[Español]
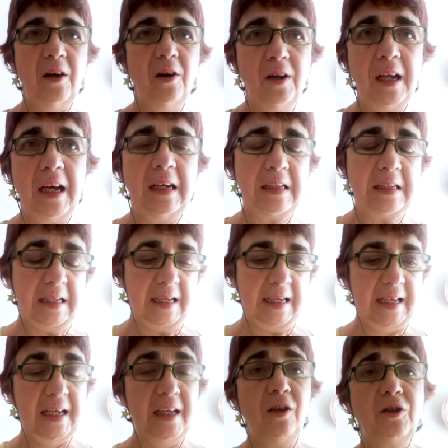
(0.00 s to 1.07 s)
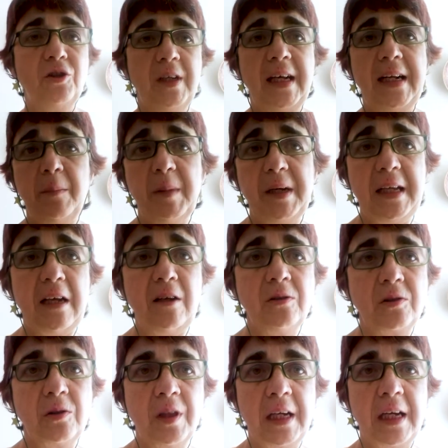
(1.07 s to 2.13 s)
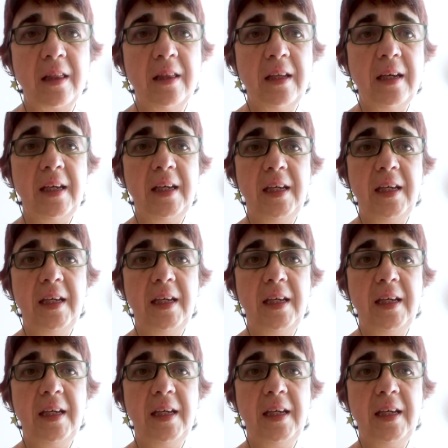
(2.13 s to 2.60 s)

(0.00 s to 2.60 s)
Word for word: Hola, eh, yo soy Ana María Alonso Zarza